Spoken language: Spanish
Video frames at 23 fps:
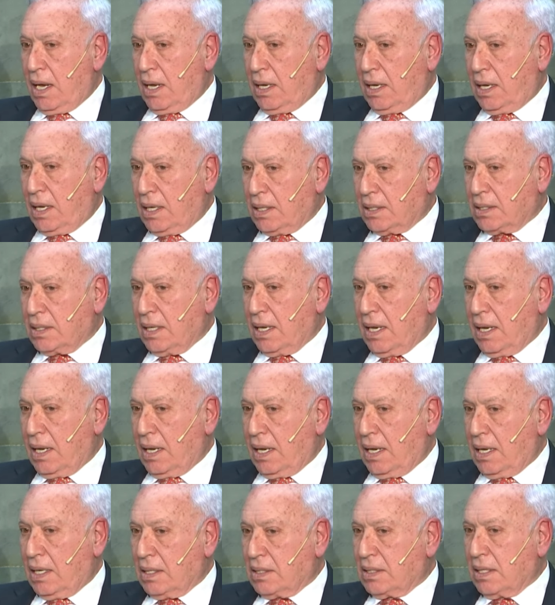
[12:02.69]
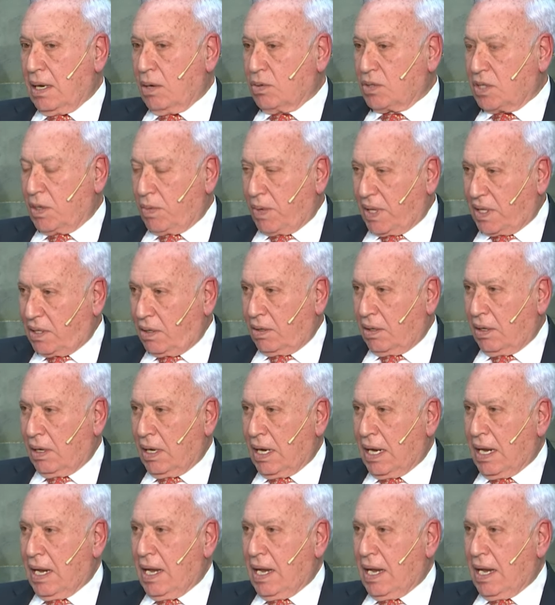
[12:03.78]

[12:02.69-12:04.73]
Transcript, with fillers: Y esa es la observación.